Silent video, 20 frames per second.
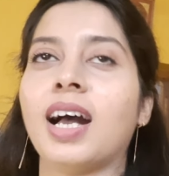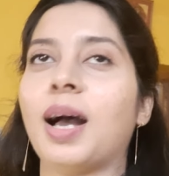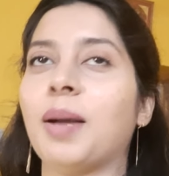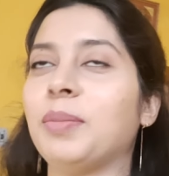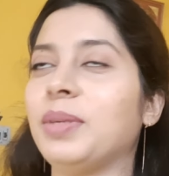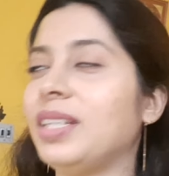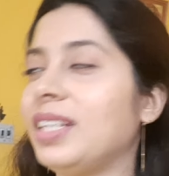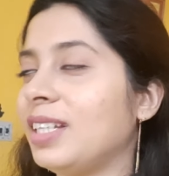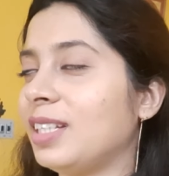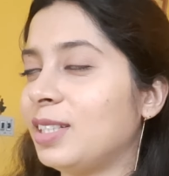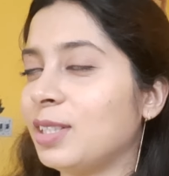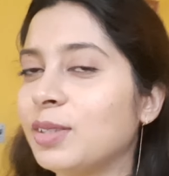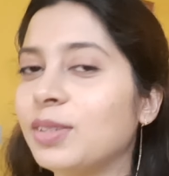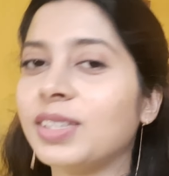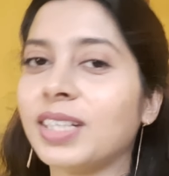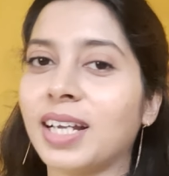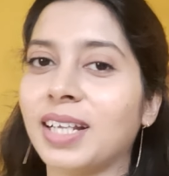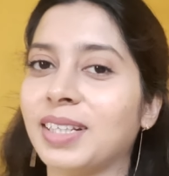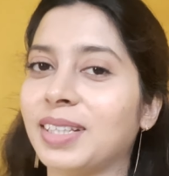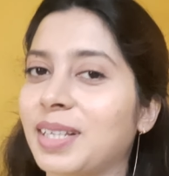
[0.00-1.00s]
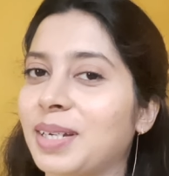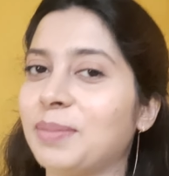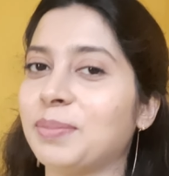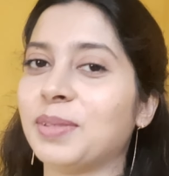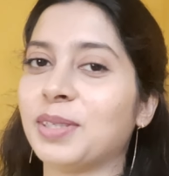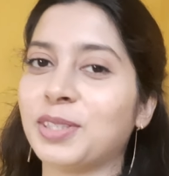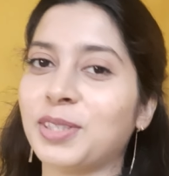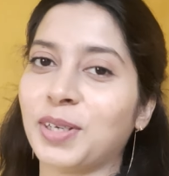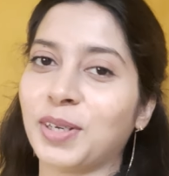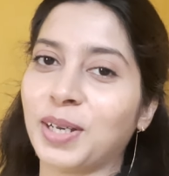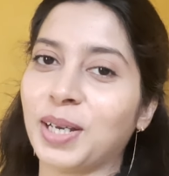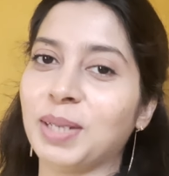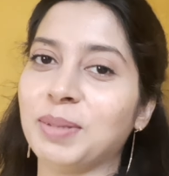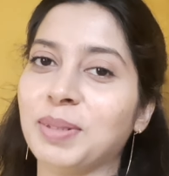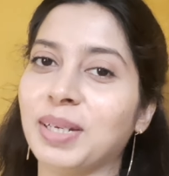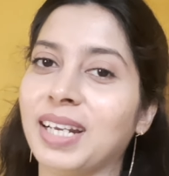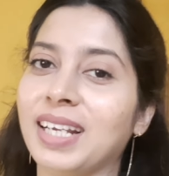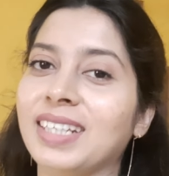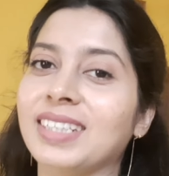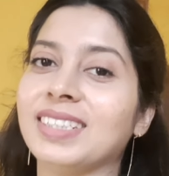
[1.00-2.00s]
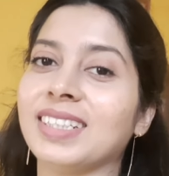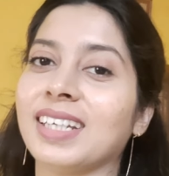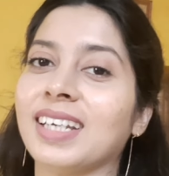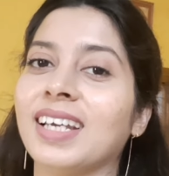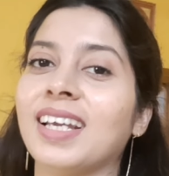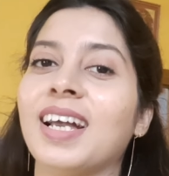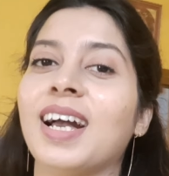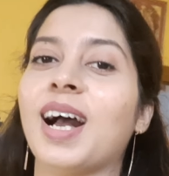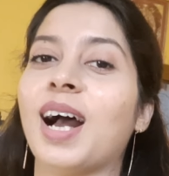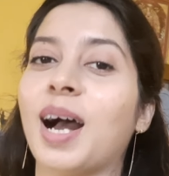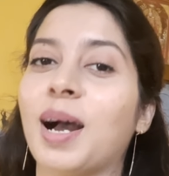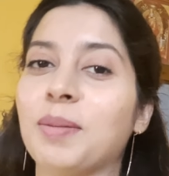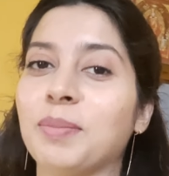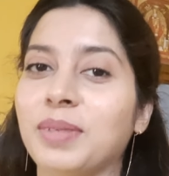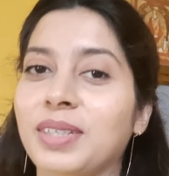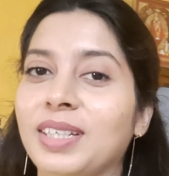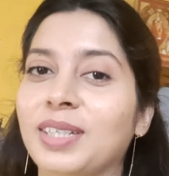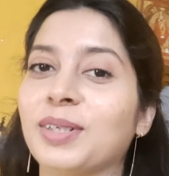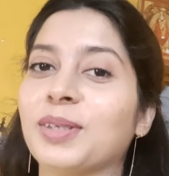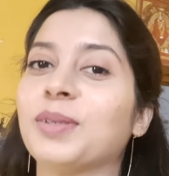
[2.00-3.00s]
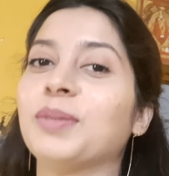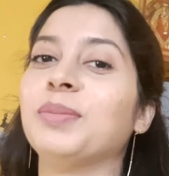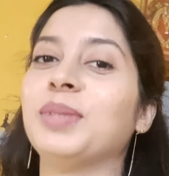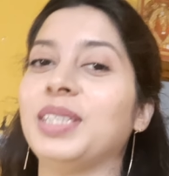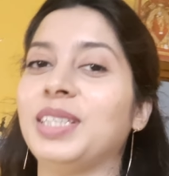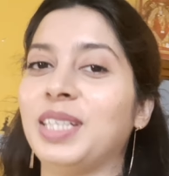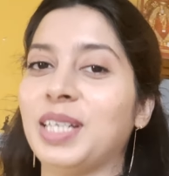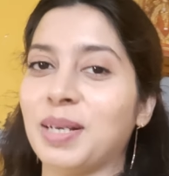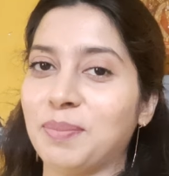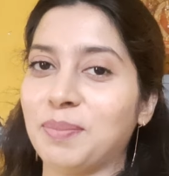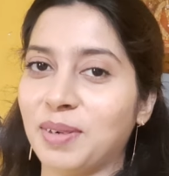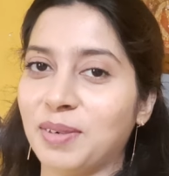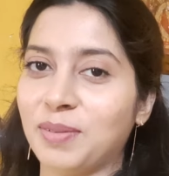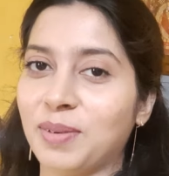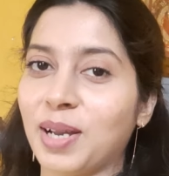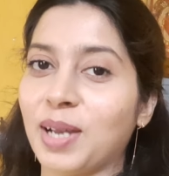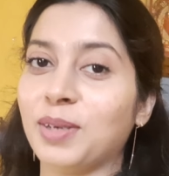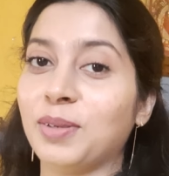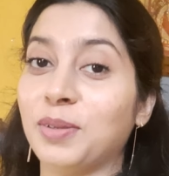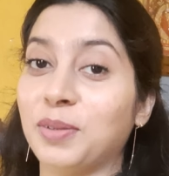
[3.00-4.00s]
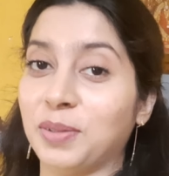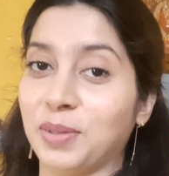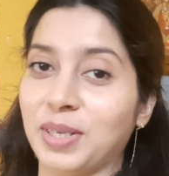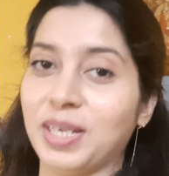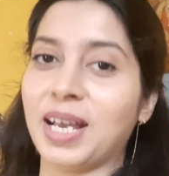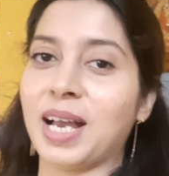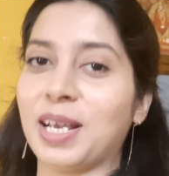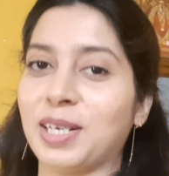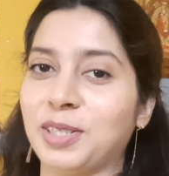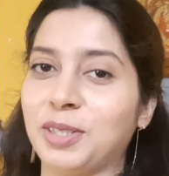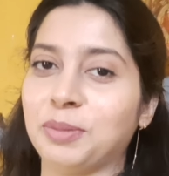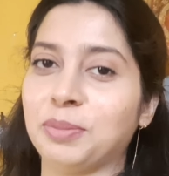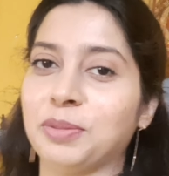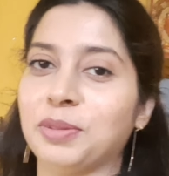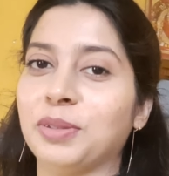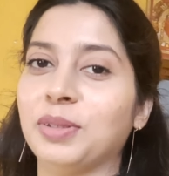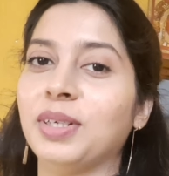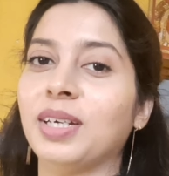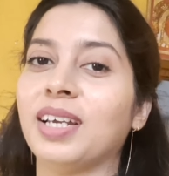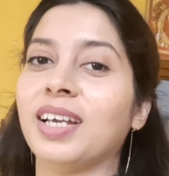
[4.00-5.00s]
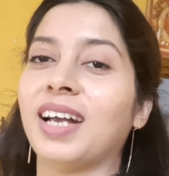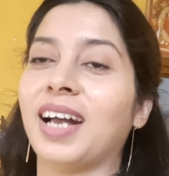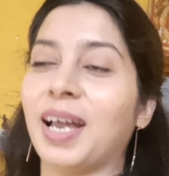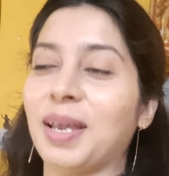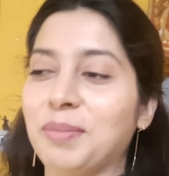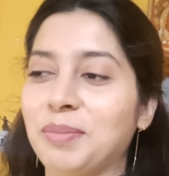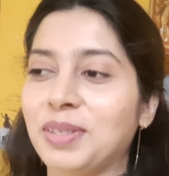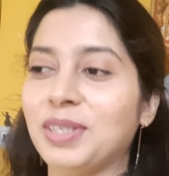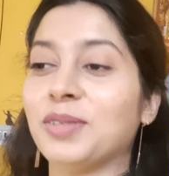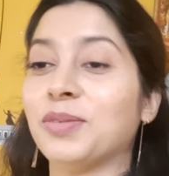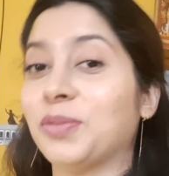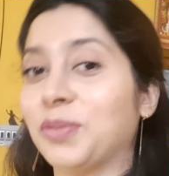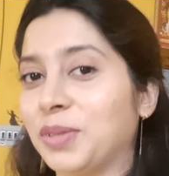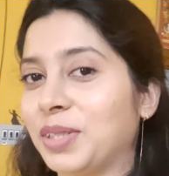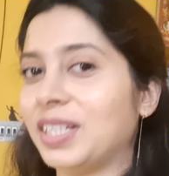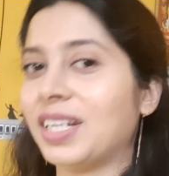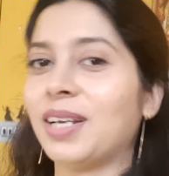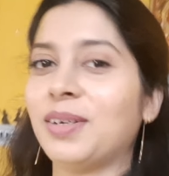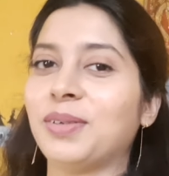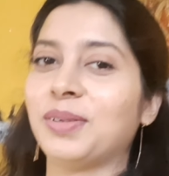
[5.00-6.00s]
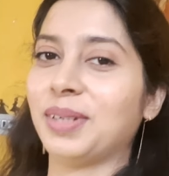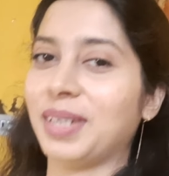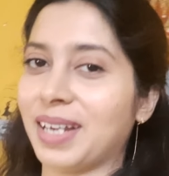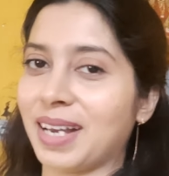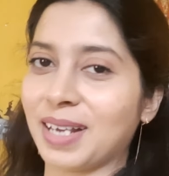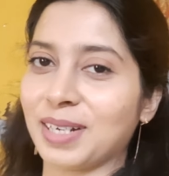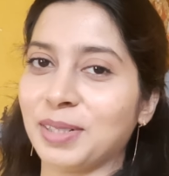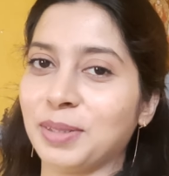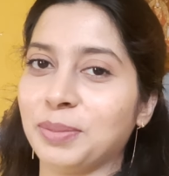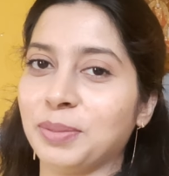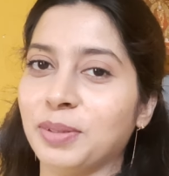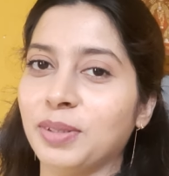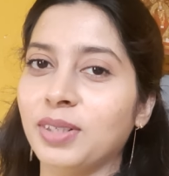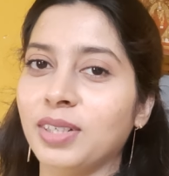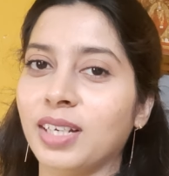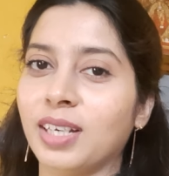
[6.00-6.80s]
আমি নিজেও জানতাম না সকালবেলায় যে আমি এরকম দিদি নাম্বার ওয়ান হয়ে আসবো আই মিন উইনার হয়ে আসব